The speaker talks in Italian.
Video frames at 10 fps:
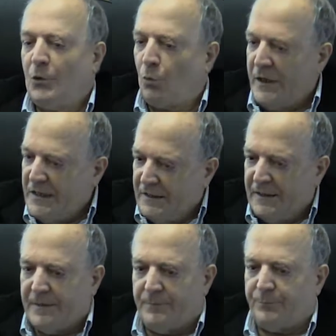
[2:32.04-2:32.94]

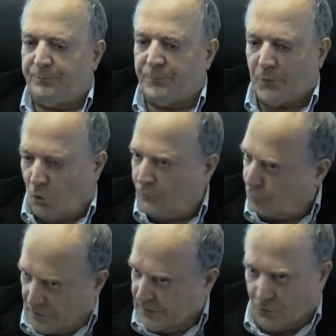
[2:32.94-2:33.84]
Quindi,
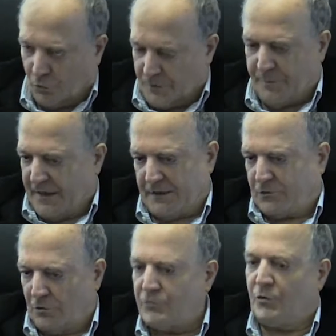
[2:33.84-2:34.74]
lo
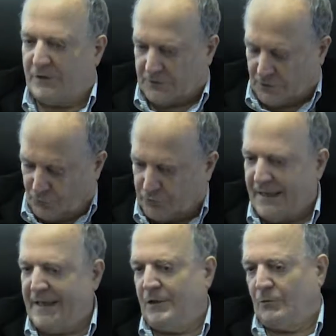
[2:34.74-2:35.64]
ripeto, sono andato a
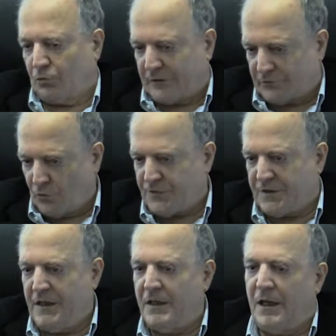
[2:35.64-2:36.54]
votare, ho votato
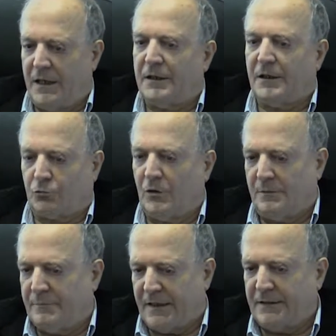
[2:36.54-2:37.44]
sì e
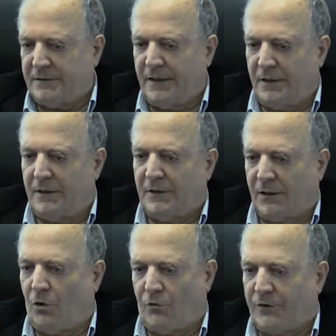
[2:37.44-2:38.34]
naturalmente è una
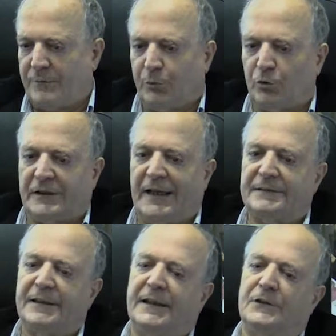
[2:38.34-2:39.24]
cosa
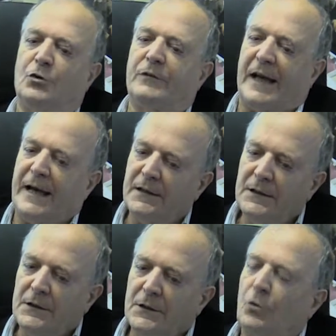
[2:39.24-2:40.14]
importante che dovrà
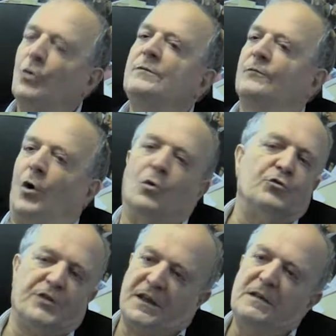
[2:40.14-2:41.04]

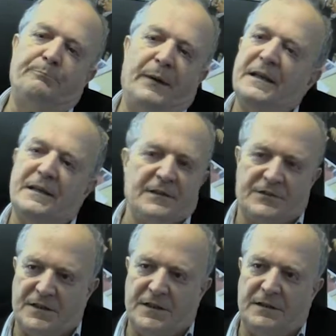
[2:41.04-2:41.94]
coinvolgere il
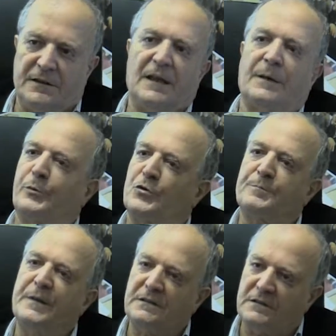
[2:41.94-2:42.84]
Paese nella
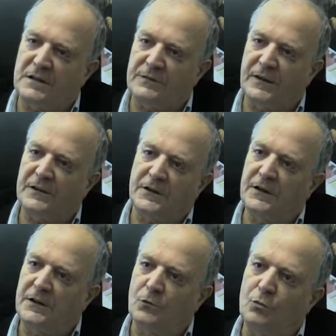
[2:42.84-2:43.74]
prospettiva
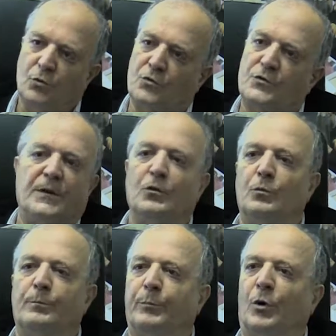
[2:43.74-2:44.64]
di uno
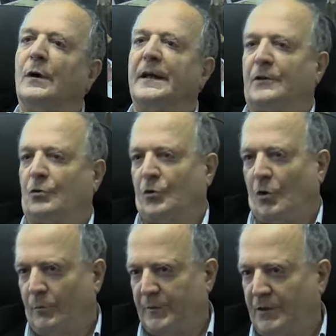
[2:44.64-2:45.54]
sviluppo
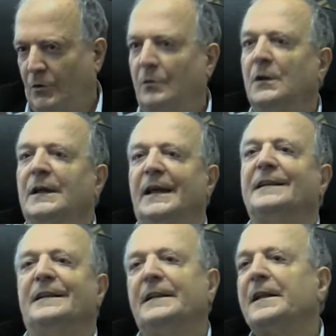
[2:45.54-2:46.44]
economico
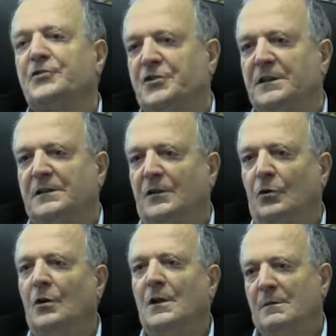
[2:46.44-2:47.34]
ed
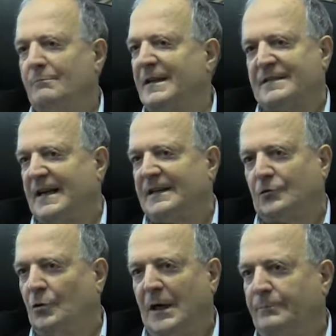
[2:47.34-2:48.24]
energetico
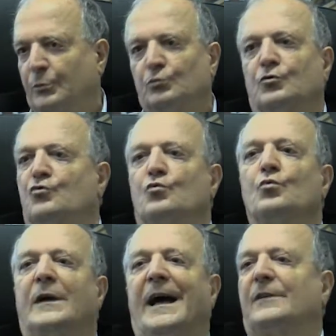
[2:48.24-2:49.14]
basato appunto
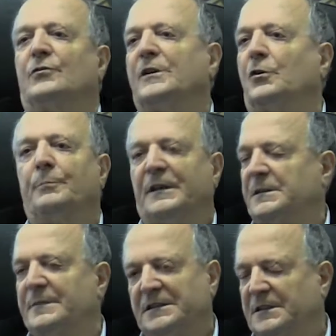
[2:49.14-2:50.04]
su canoni
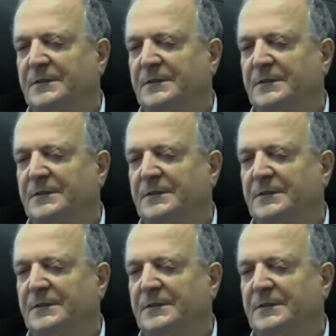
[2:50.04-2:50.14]
completamente